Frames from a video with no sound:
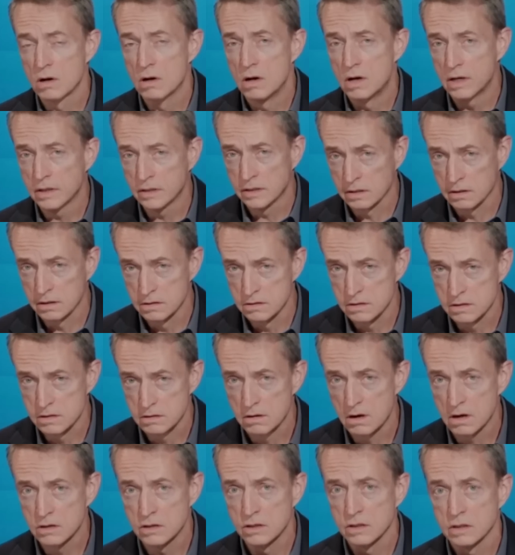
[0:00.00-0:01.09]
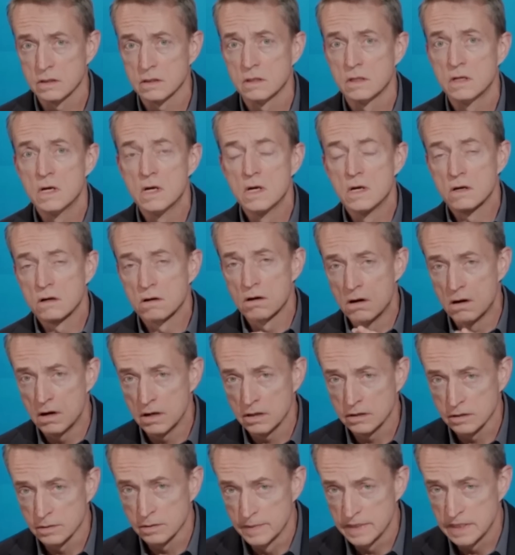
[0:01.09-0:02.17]
как технологам Intel, так и, в принципе,
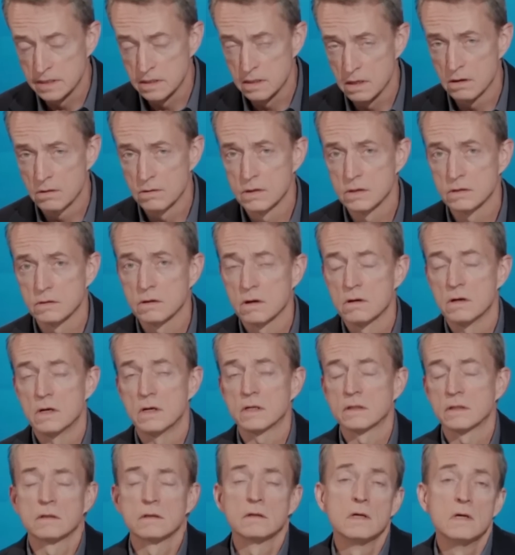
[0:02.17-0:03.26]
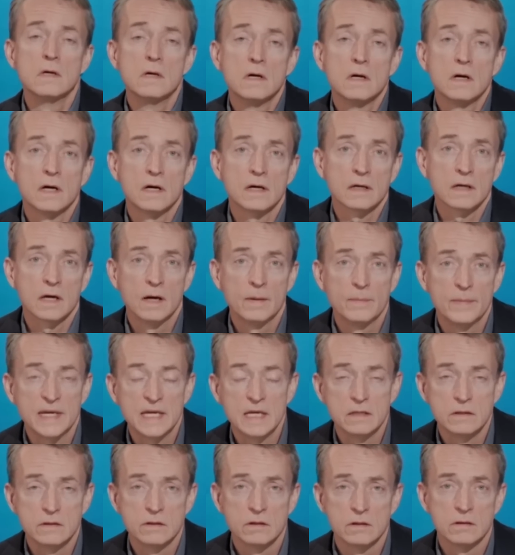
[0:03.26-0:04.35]
другим компаниям из использовать эти
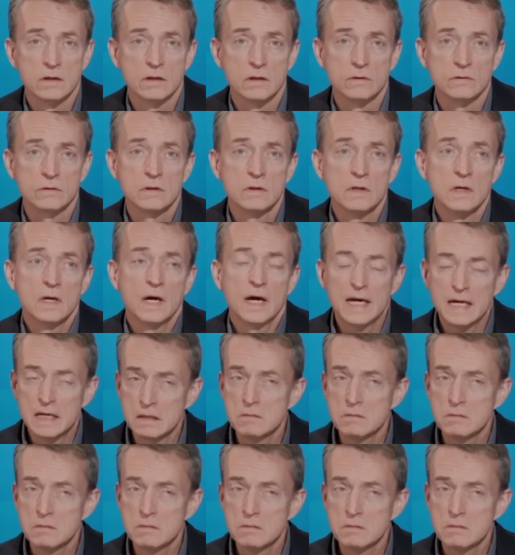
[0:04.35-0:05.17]
услуги для себя, для своего